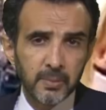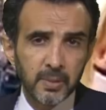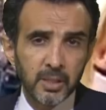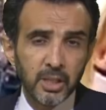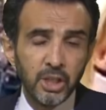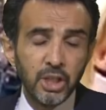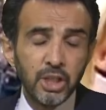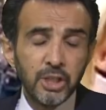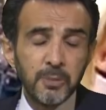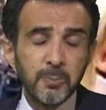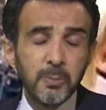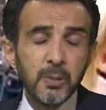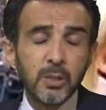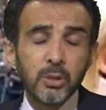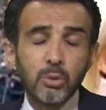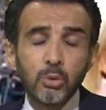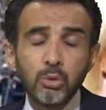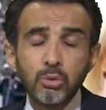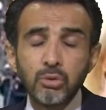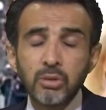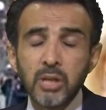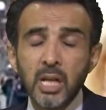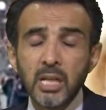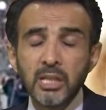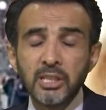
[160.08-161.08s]
Hiçbir
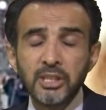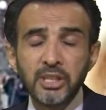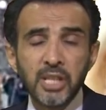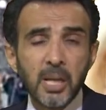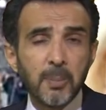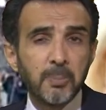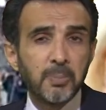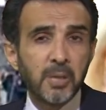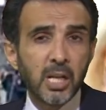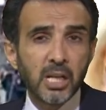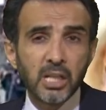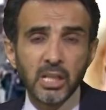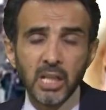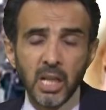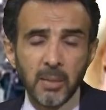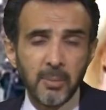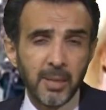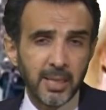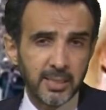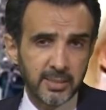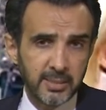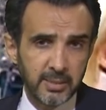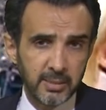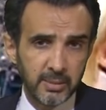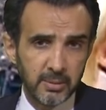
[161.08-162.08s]
kutsal kitap
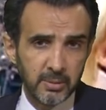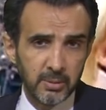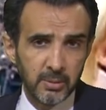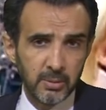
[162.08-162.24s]
yakılamaz.